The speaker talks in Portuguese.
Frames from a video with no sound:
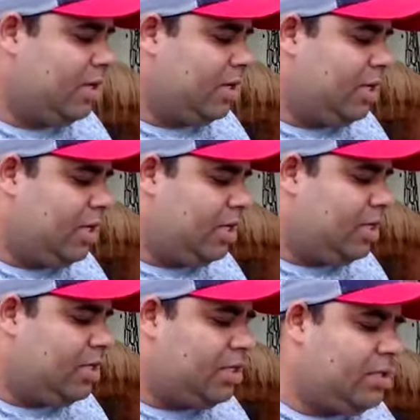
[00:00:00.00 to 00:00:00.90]

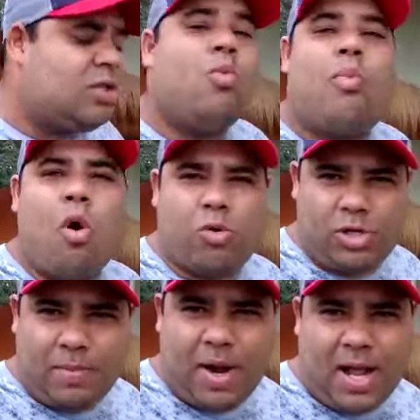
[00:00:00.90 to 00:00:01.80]
E são poucos
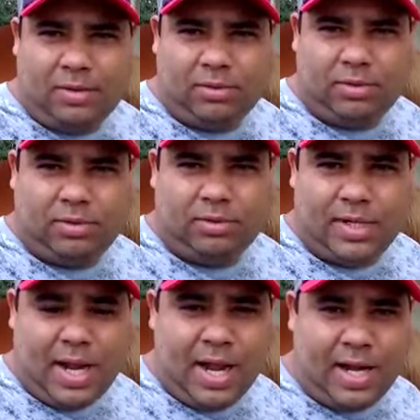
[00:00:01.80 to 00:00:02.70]
lembrados
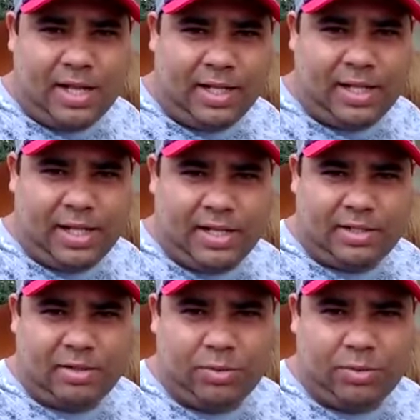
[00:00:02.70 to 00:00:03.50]
a realidade é essa.